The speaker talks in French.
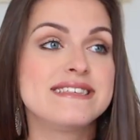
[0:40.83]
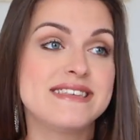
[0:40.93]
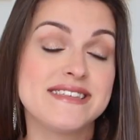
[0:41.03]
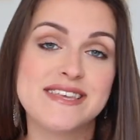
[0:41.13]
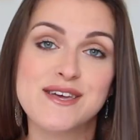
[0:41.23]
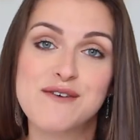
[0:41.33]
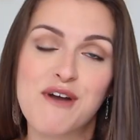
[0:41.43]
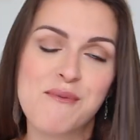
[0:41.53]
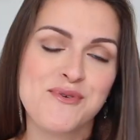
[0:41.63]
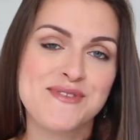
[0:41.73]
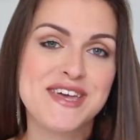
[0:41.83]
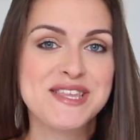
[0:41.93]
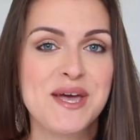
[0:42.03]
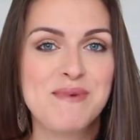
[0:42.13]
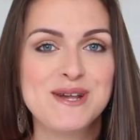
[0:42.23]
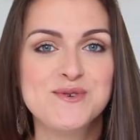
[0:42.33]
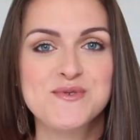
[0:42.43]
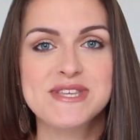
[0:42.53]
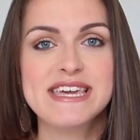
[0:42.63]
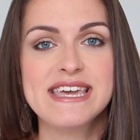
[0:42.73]
C'était euh, vraiment une très très belle
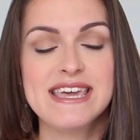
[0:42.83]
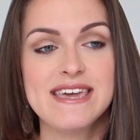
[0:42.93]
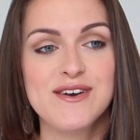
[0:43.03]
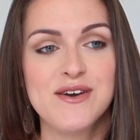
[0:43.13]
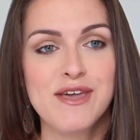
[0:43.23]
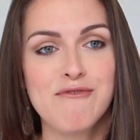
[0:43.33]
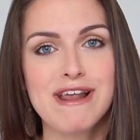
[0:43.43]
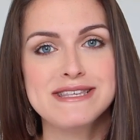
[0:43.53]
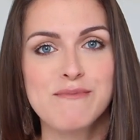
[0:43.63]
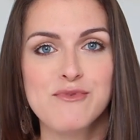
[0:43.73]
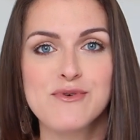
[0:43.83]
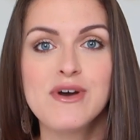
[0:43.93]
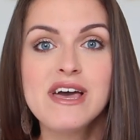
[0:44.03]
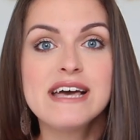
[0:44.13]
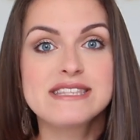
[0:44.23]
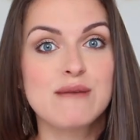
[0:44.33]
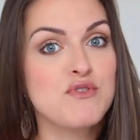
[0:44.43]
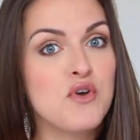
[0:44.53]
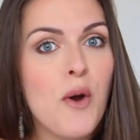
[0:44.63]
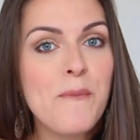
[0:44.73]
journée et, euh, voilà, ça me, ça
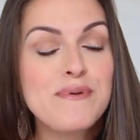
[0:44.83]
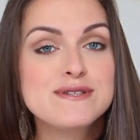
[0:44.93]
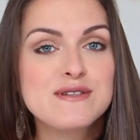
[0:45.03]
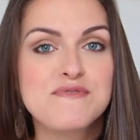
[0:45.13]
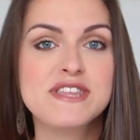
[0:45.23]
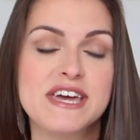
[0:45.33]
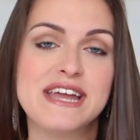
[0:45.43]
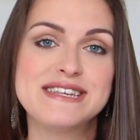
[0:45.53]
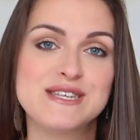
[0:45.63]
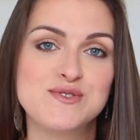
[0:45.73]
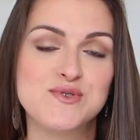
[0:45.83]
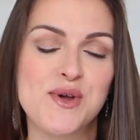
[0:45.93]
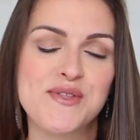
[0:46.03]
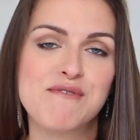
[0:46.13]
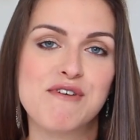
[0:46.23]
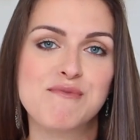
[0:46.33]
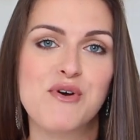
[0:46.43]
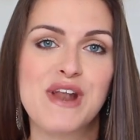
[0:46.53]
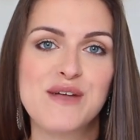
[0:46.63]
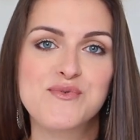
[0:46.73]
donne encore plus envie de réaliser ce genre
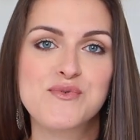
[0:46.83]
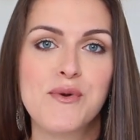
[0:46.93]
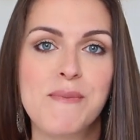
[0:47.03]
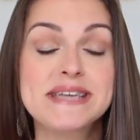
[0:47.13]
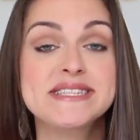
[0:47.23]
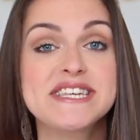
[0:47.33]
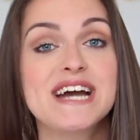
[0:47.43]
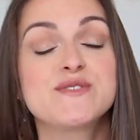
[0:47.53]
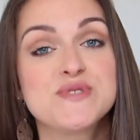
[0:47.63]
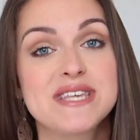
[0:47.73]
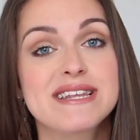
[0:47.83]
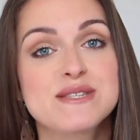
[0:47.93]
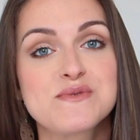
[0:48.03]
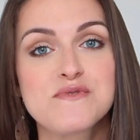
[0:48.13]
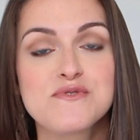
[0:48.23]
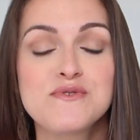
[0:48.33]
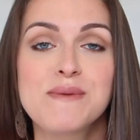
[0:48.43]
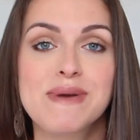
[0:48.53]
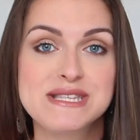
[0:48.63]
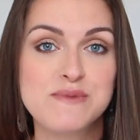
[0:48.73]
d'événement là. Donc euh, merci à toutes celles qui sont venues
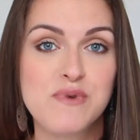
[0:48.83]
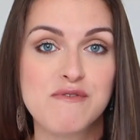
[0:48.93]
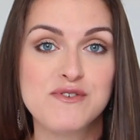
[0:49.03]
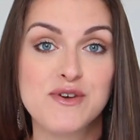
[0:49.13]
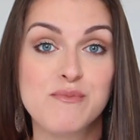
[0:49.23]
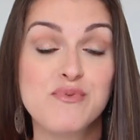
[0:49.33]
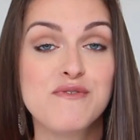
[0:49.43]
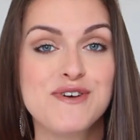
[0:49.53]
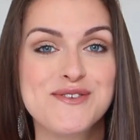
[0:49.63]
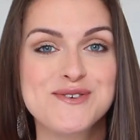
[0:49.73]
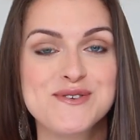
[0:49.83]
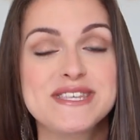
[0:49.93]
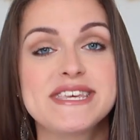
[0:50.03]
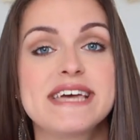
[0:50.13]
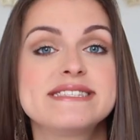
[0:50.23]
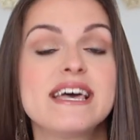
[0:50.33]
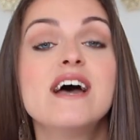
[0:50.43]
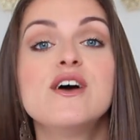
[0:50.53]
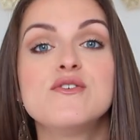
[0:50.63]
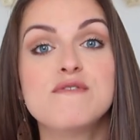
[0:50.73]
et merci pour votre, pour votre gentillesse.
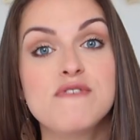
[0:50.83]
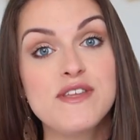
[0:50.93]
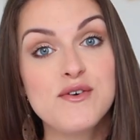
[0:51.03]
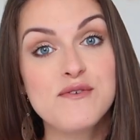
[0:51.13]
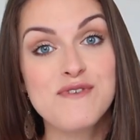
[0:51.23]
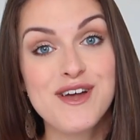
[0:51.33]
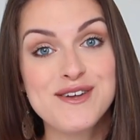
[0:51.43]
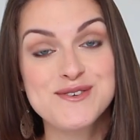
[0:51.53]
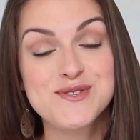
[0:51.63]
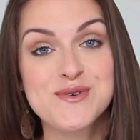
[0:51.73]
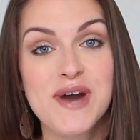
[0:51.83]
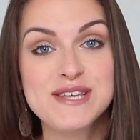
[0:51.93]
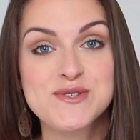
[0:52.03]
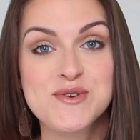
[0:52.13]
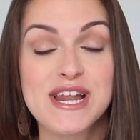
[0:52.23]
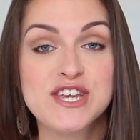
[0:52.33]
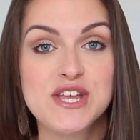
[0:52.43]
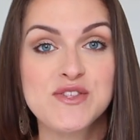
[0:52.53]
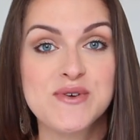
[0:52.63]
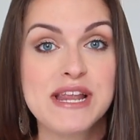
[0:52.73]
Une vidéo vlog sera sur la
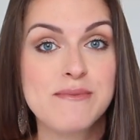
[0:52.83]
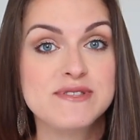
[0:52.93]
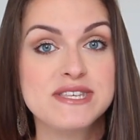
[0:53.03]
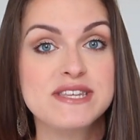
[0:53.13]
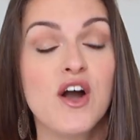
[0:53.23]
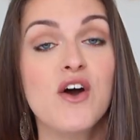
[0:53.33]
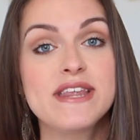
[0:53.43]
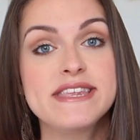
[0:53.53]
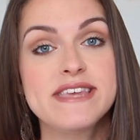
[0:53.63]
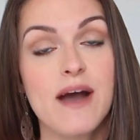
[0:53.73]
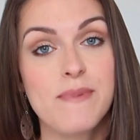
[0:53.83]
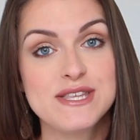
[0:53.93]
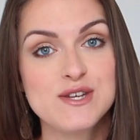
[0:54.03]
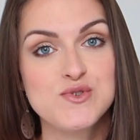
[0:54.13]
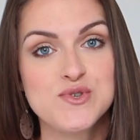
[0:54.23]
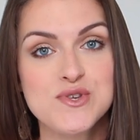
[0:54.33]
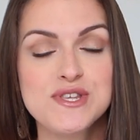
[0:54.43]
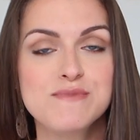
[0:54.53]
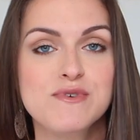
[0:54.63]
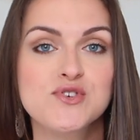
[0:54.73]
chaîne de Clémentine en ligne à partir de ce
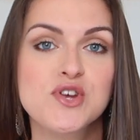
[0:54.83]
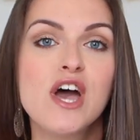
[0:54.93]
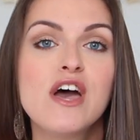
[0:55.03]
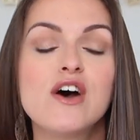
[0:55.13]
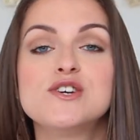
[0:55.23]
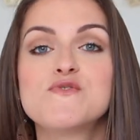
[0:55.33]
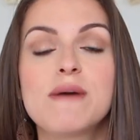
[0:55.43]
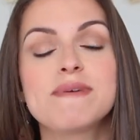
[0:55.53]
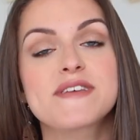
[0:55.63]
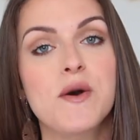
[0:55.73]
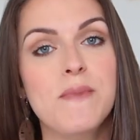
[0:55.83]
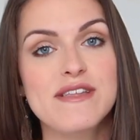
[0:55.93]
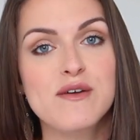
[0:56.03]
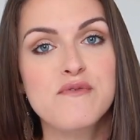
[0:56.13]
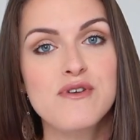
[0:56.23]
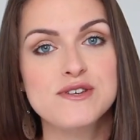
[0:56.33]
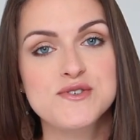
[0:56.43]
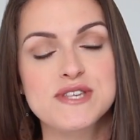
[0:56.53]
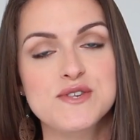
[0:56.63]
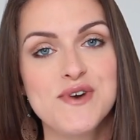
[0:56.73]
dimanche. je vous la mettrai en barre d'infos
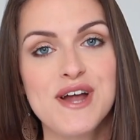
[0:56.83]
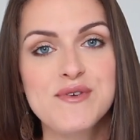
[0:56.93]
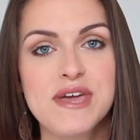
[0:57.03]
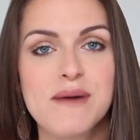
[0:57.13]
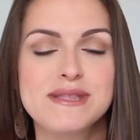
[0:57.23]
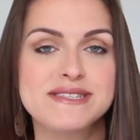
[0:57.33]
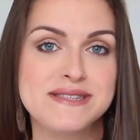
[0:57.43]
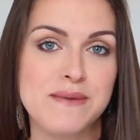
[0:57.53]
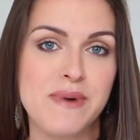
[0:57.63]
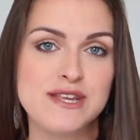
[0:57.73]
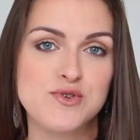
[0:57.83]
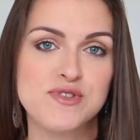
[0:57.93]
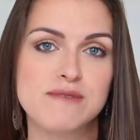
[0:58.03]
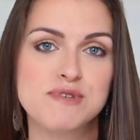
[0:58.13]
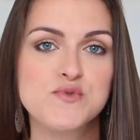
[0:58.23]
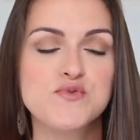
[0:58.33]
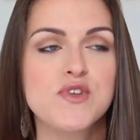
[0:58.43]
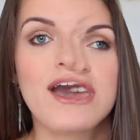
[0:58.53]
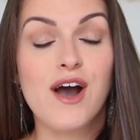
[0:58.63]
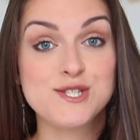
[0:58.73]
lorsque ça sera le cas mais n'hésitez pas à les jeter un petit coup
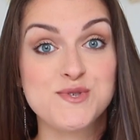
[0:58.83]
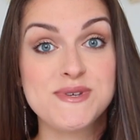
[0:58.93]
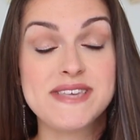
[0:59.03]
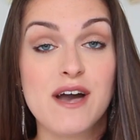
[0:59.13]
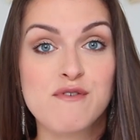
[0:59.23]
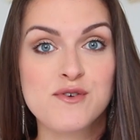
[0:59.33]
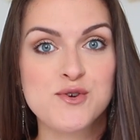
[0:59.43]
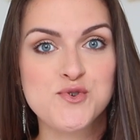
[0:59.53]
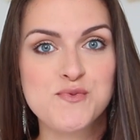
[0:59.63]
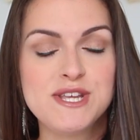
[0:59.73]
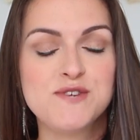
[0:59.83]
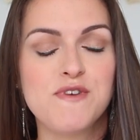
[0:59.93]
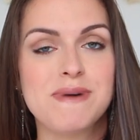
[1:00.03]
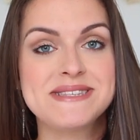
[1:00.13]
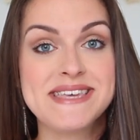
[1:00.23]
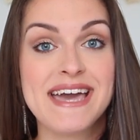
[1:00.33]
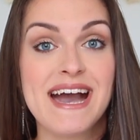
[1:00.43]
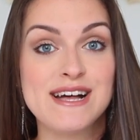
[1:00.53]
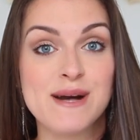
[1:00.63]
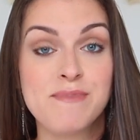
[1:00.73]
d'œil. Ensuite, avant que j'oublie, je vais passer
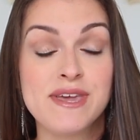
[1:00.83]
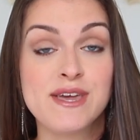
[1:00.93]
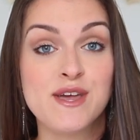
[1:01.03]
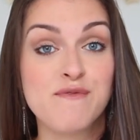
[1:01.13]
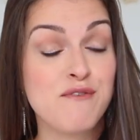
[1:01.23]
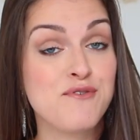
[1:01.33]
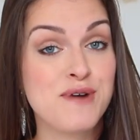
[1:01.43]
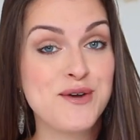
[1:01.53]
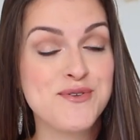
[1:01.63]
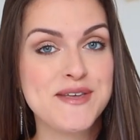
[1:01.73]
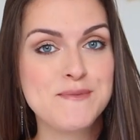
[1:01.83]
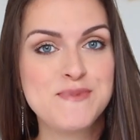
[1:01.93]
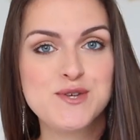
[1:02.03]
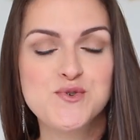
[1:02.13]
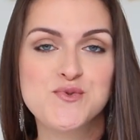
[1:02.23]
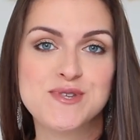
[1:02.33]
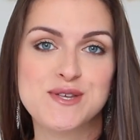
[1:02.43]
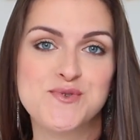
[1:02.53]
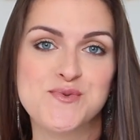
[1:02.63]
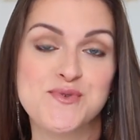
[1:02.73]
à mes favoris côté bijoux.
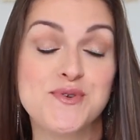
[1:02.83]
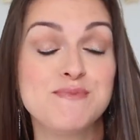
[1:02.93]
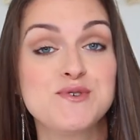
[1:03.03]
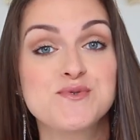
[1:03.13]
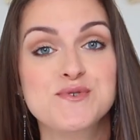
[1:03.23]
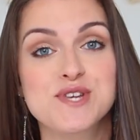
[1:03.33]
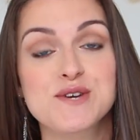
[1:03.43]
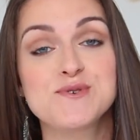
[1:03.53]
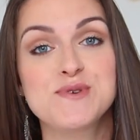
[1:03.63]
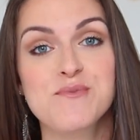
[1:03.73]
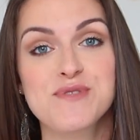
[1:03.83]
Ce sont deux bijoux que j'ai reçus à